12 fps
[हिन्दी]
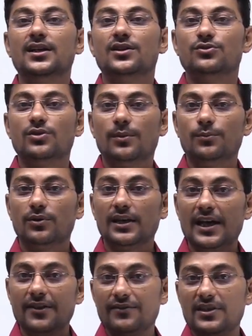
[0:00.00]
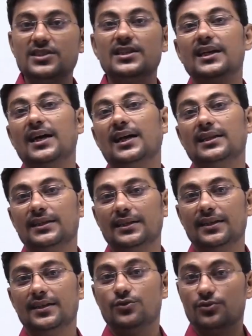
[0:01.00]
जो हम लोग एवरेज निकालते
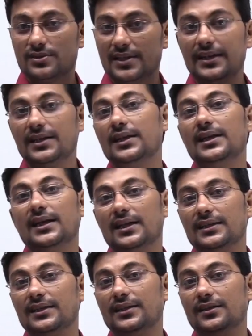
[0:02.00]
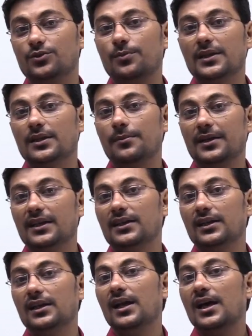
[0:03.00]
हैं जो सेंटर निकालते हैं जो मैथमेटिकल